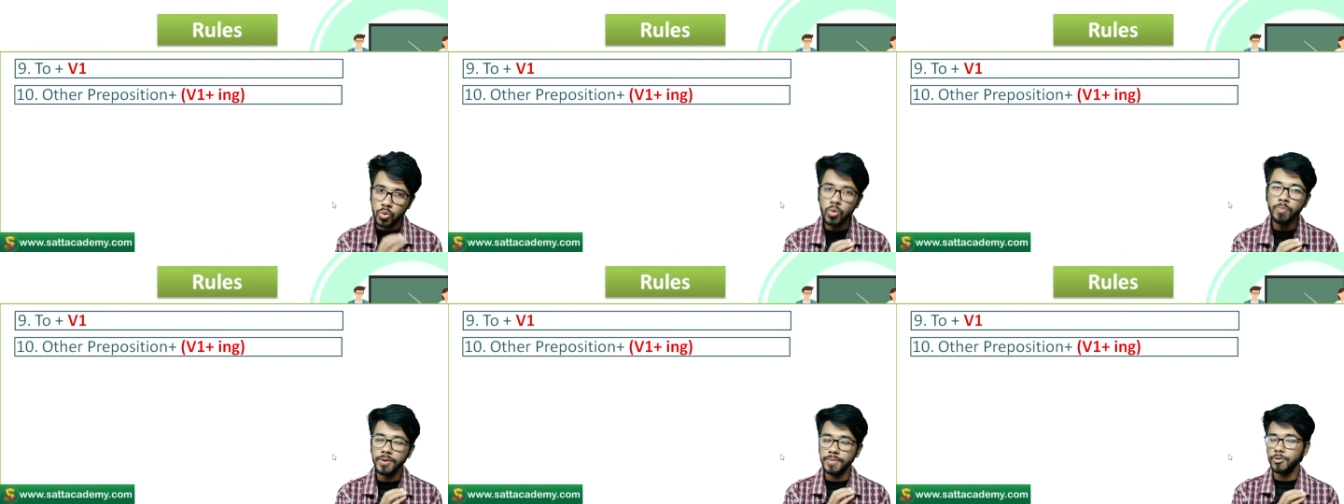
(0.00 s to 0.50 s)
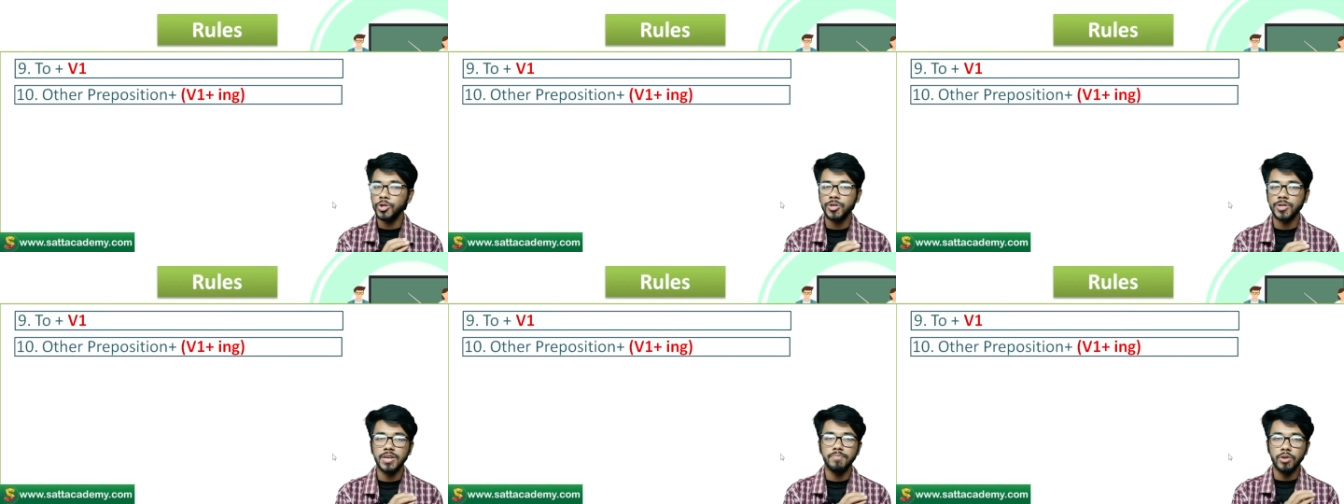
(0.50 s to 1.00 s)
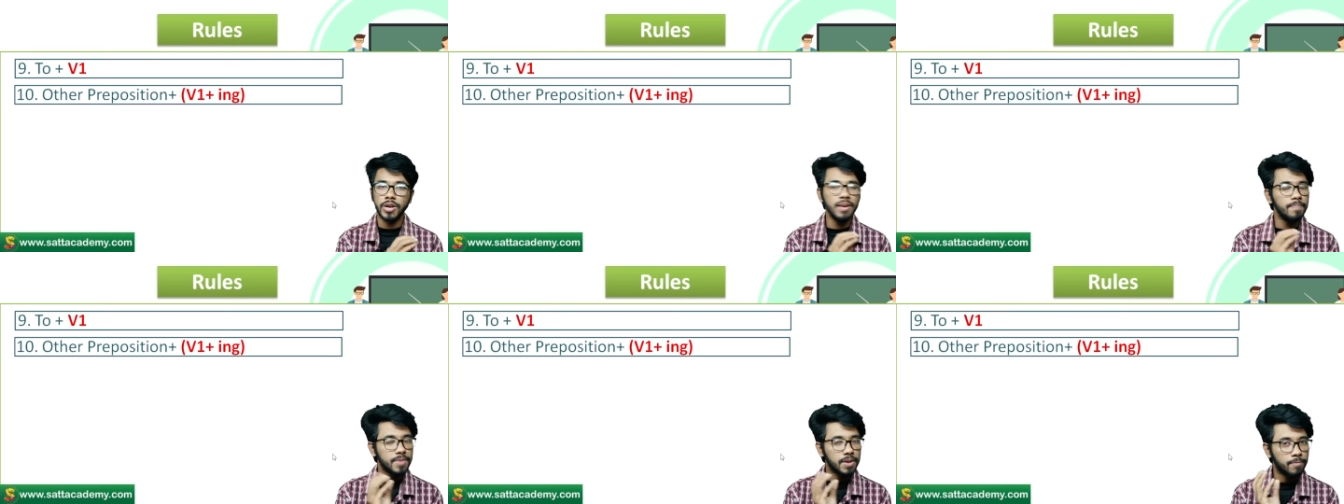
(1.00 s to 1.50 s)
টু প্রিপোজিশনের পরে
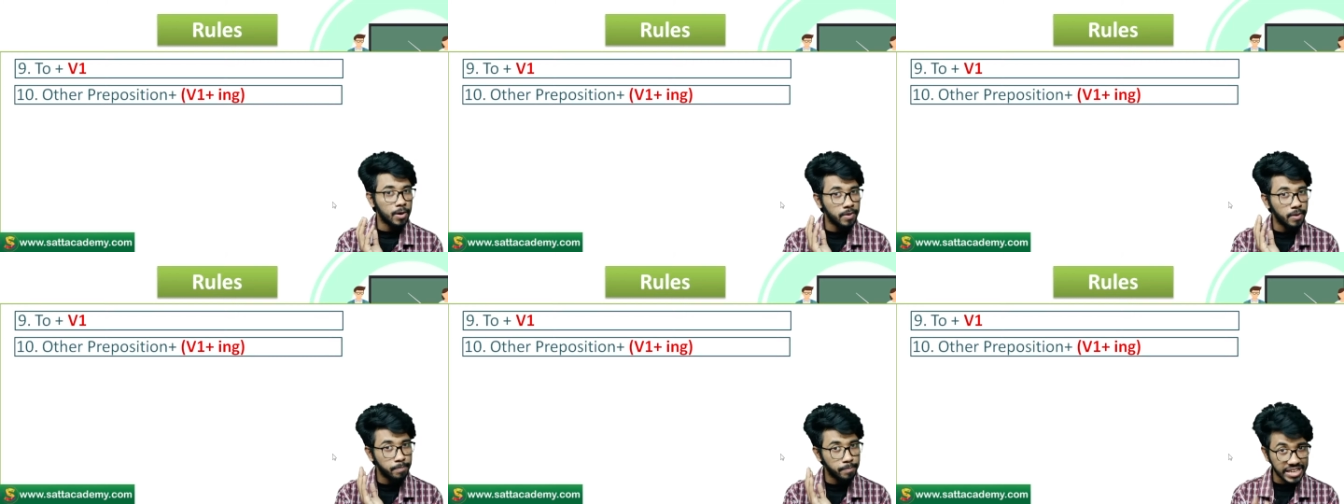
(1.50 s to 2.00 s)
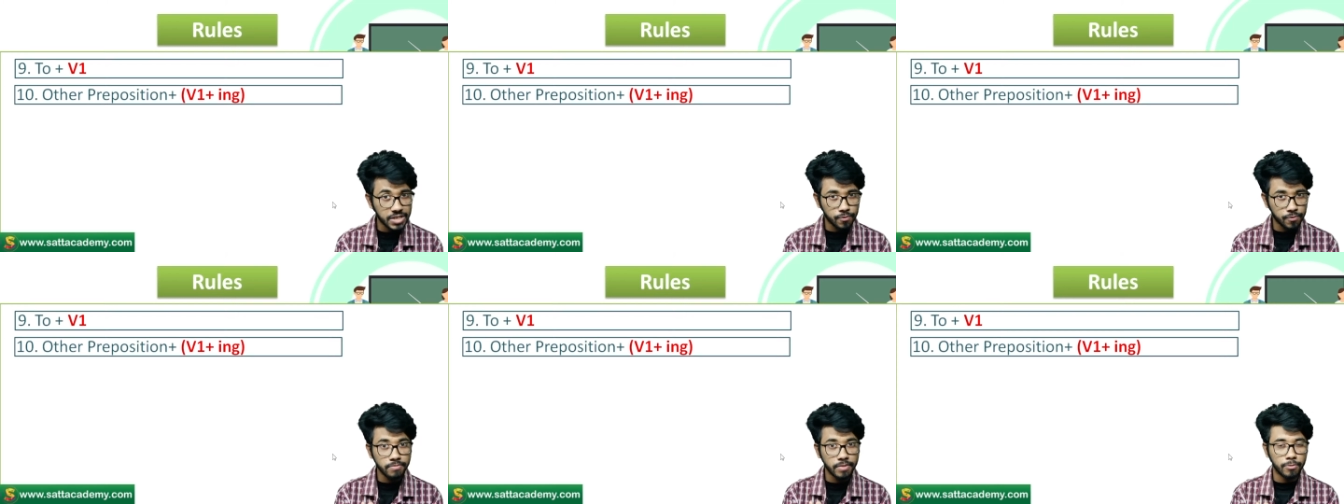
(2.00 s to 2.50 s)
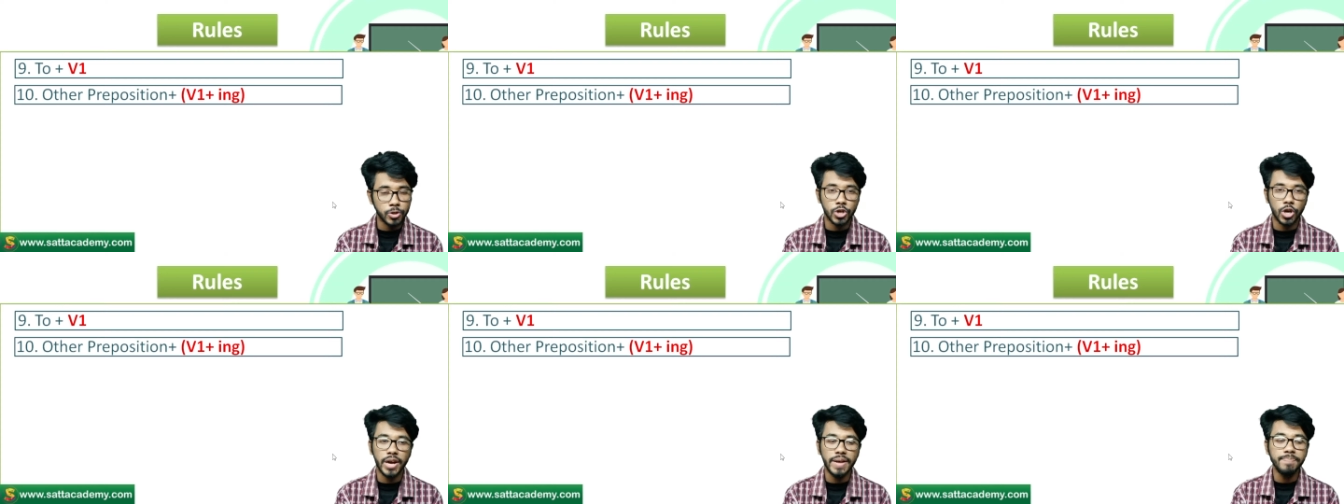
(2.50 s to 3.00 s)
ভার্বের বেস ফর্ম
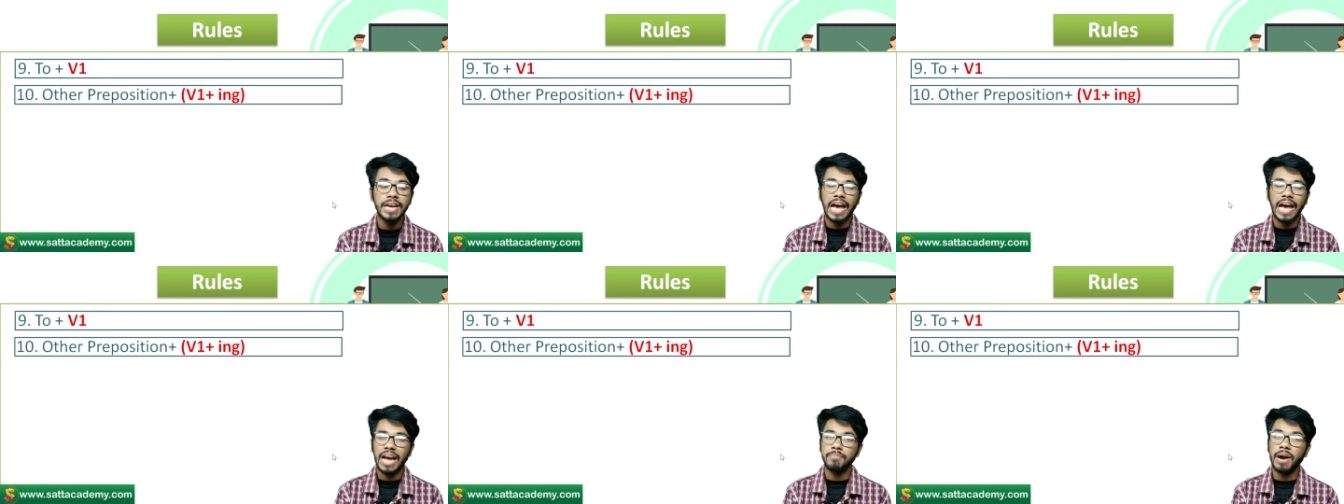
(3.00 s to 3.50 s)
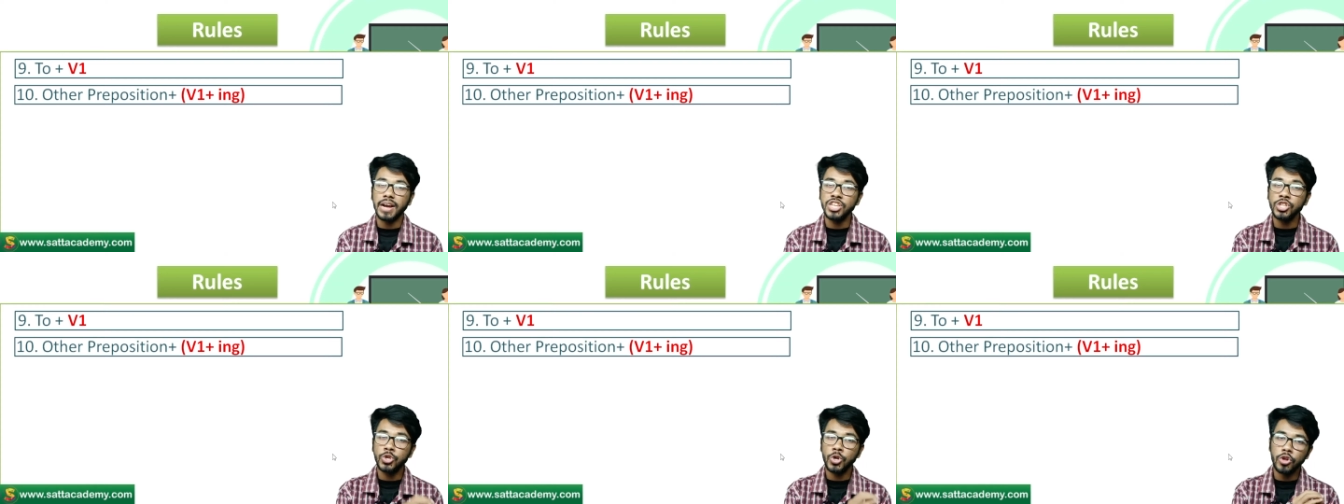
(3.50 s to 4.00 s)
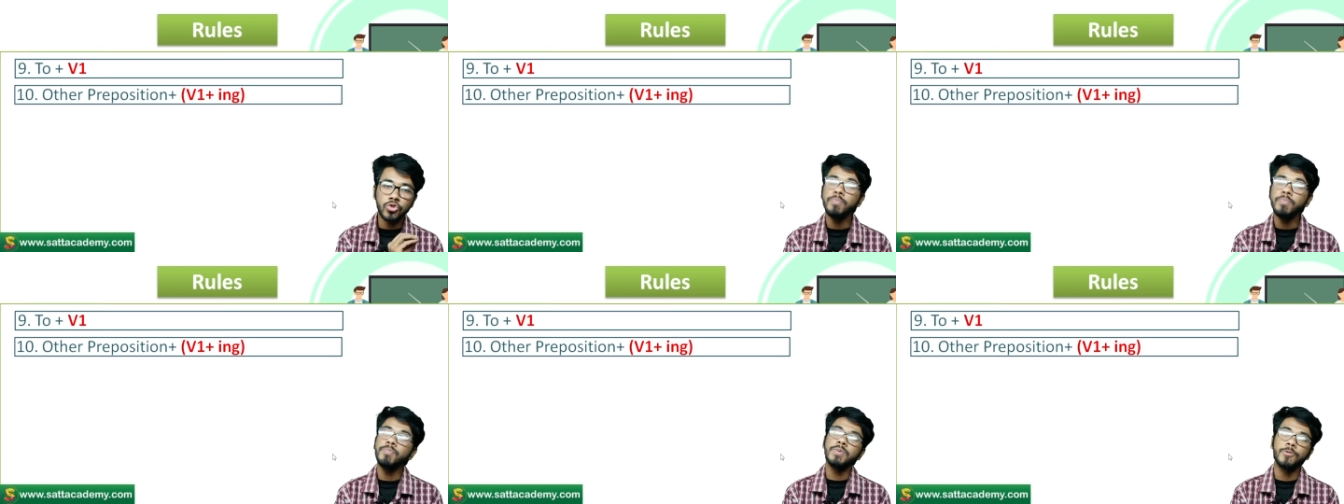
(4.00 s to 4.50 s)
ব্যবহৃত হয় অ্যান্ড বাকি যত
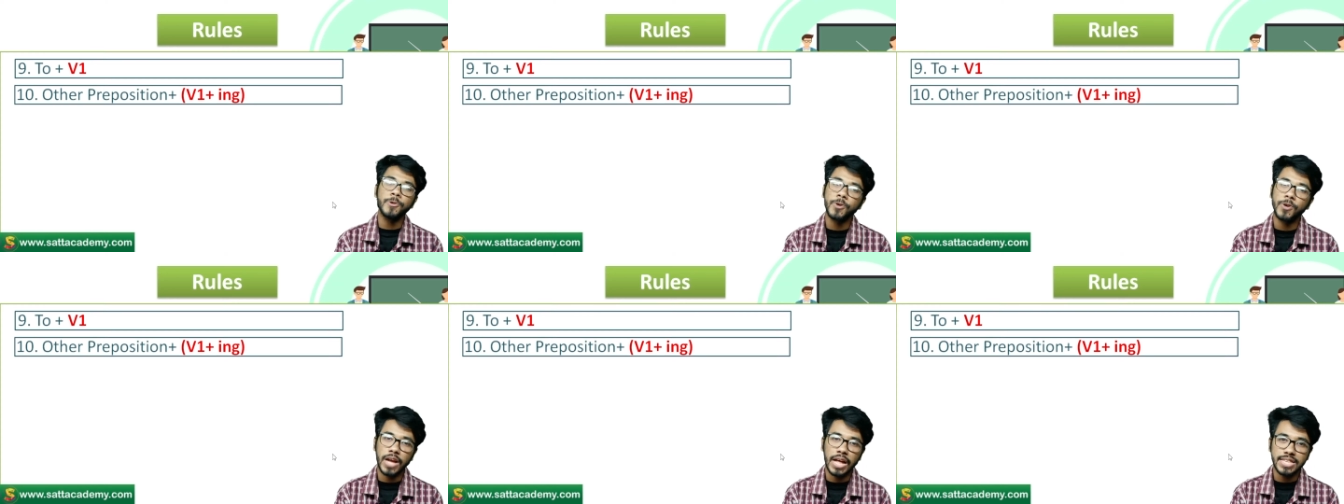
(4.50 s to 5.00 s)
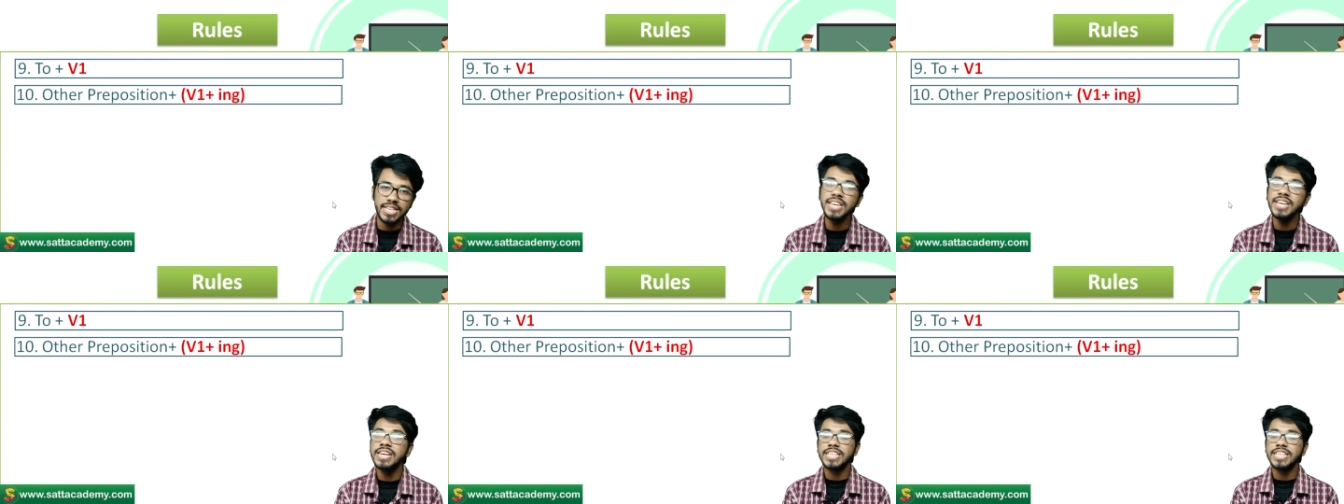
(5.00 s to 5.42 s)
প্রিপোজিশন আছে